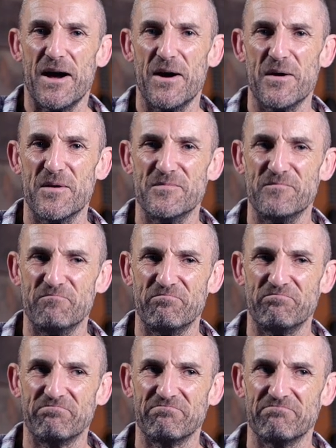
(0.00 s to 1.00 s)
Euh,
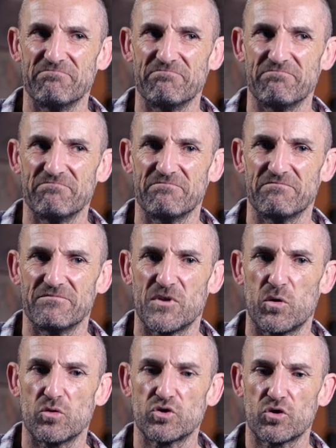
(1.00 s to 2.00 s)

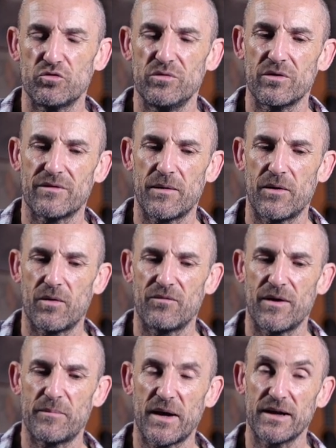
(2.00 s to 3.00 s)
aujourd'hui, on va, on
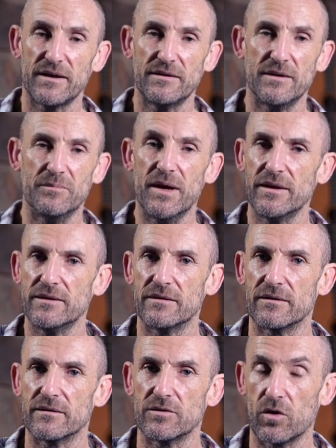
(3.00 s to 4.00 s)
va parler des
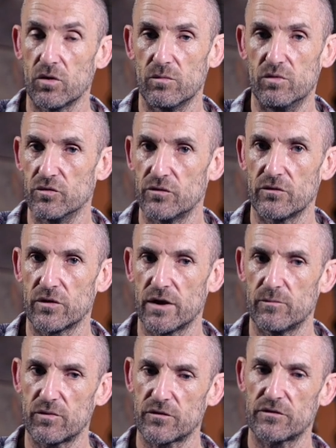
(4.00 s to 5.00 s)
bends dans le blues,
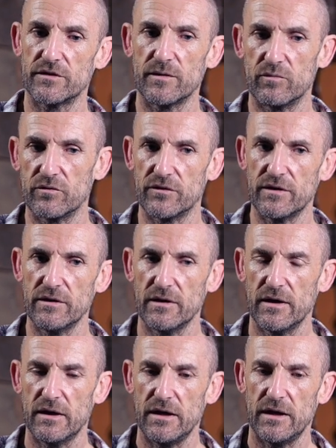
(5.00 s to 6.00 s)
ok, pour sonner bluesy.
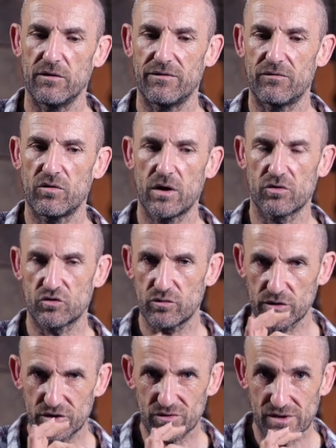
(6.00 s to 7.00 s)
Et on va voir en
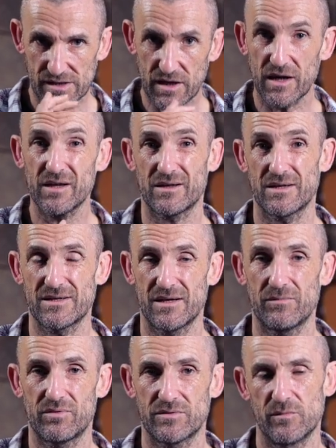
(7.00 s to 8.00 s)
jouant des choses très très
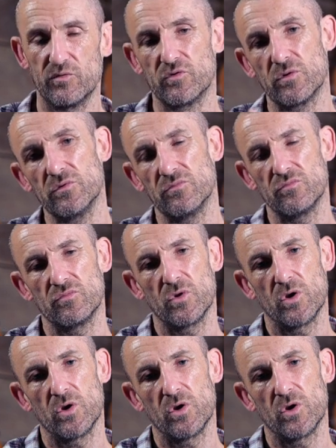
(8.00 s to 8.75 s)
simples. C'est plutôt une,